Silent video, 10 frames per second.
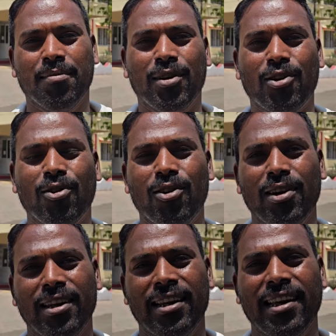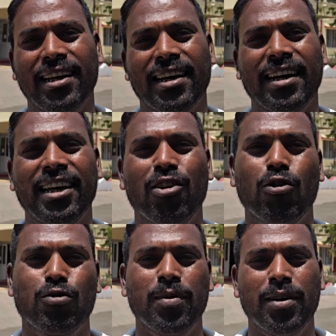मेरे को लेके गई
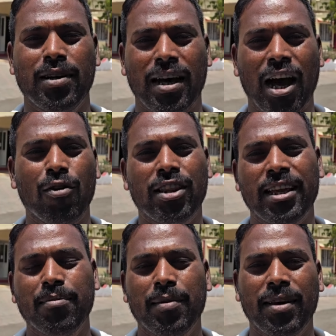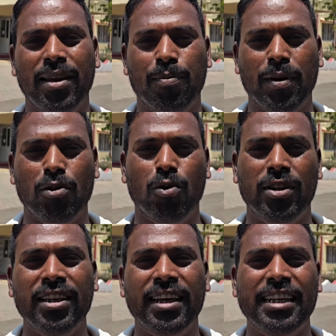और उसमें आवेदन में मेरे ऊपर दो
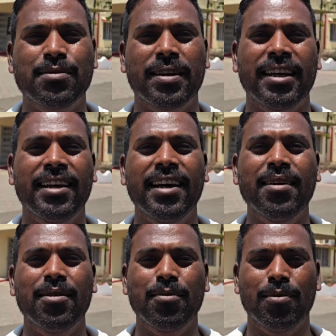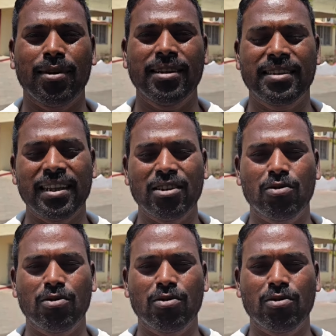तीन केस बनाई है पुलिस हम्म।